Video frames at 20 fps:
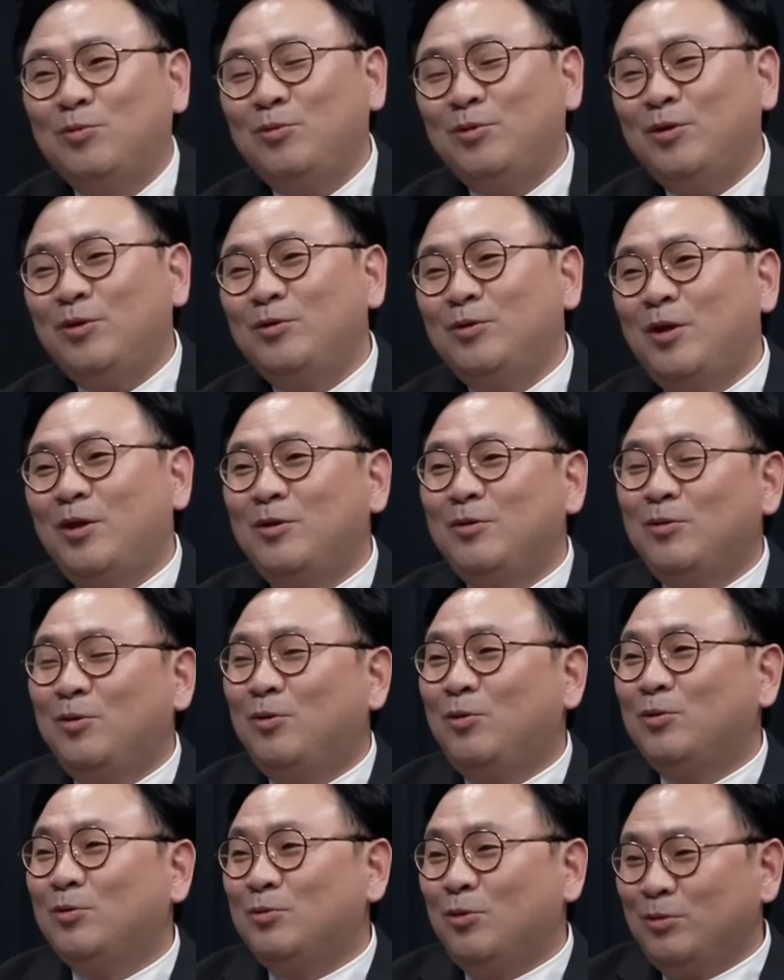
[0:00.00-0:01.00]
예. 의견
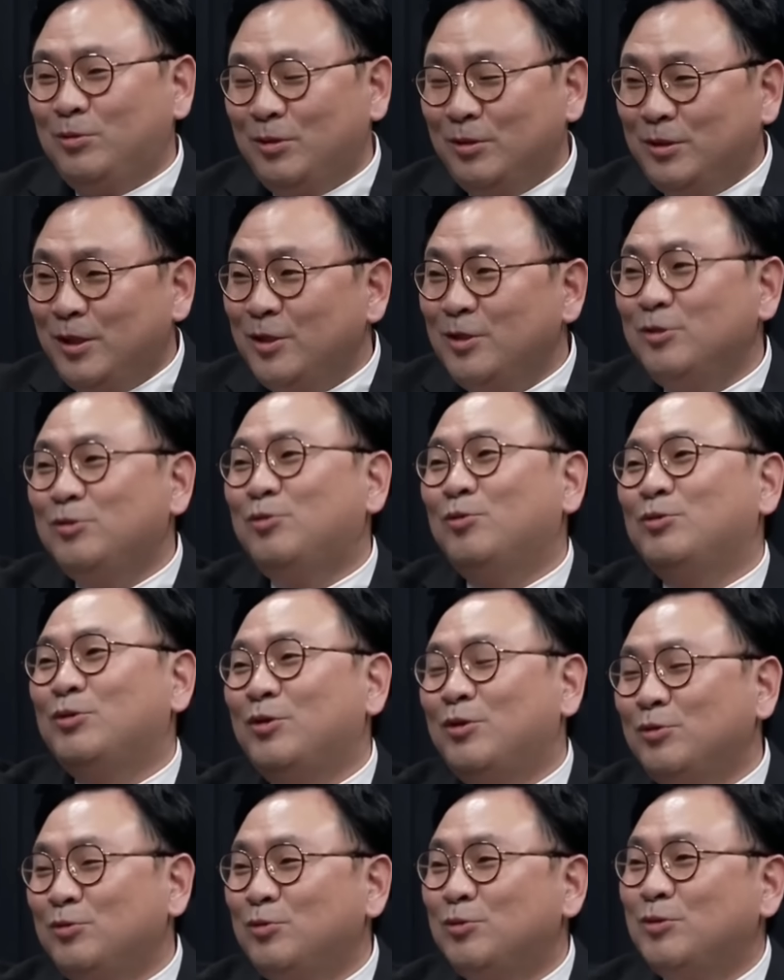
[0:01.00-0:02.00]
내는 거고 어떨 때 이럴 수
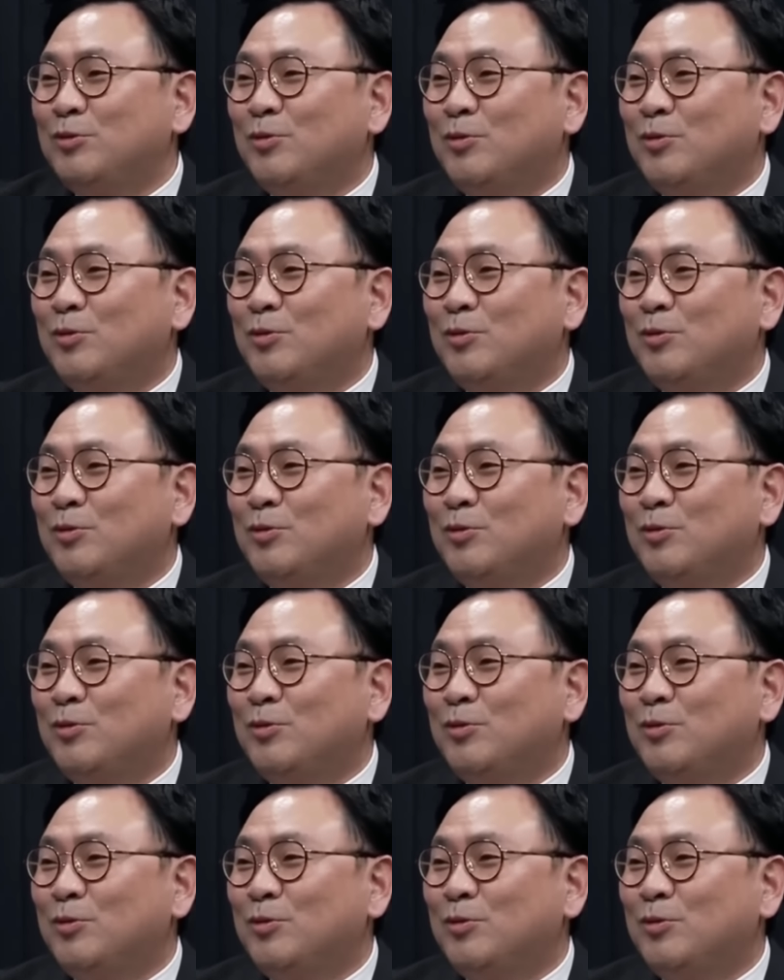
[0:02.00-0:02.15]
있고 저럴 수